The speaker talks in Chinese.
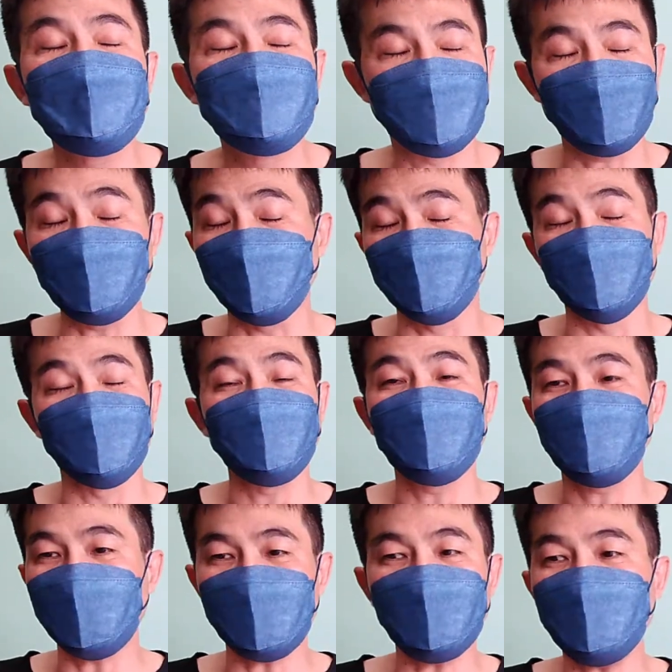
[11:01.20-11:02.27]
结果呢，
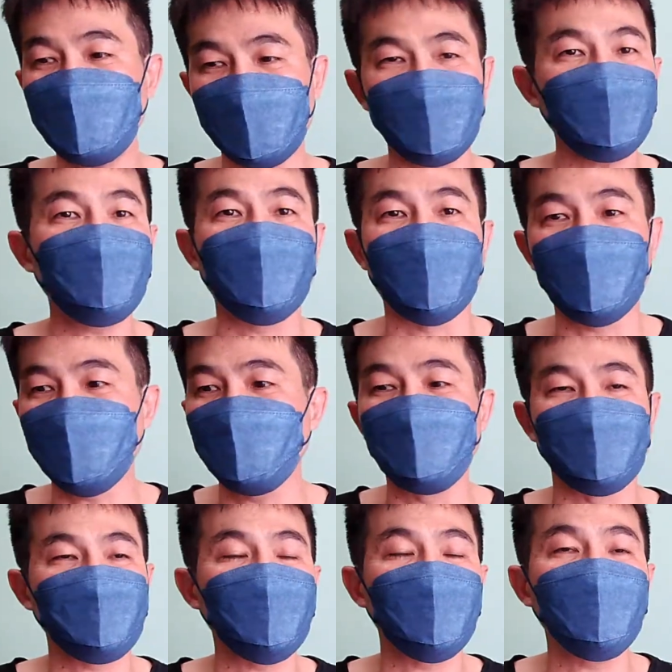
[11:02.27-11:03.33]
他一来一往跟
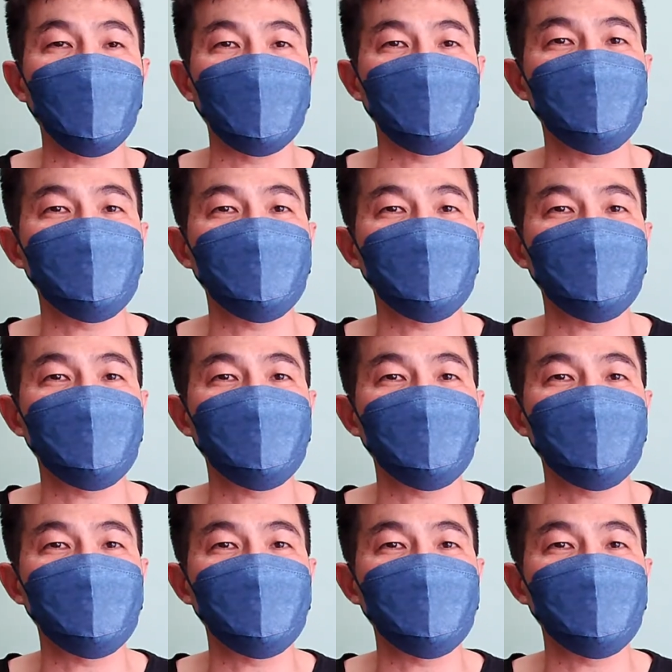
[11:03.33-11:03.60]
我对话了